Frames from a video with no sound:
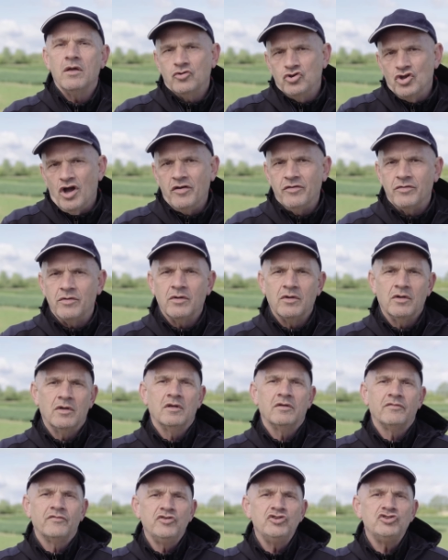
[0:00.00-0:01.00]
Jan,
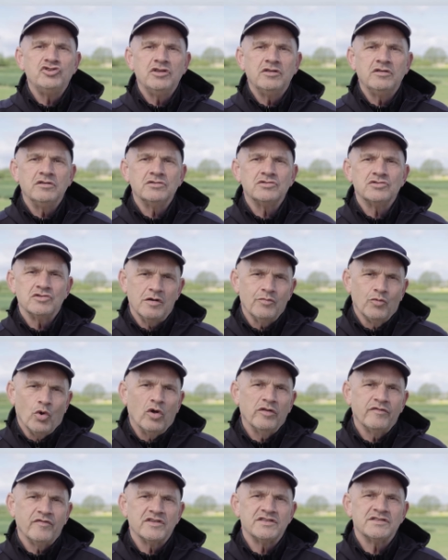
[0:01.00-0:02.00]
wie sieht es im
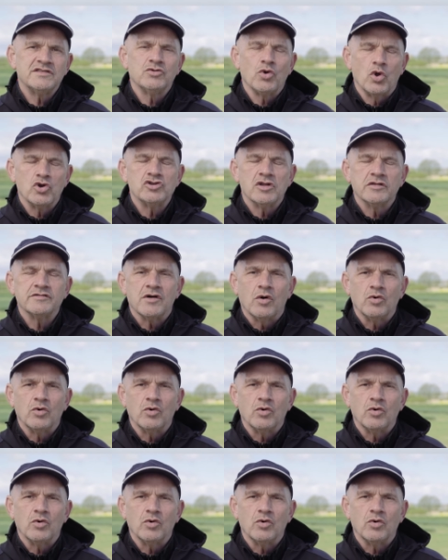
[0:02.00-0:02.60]
Nordwesten Deutschlands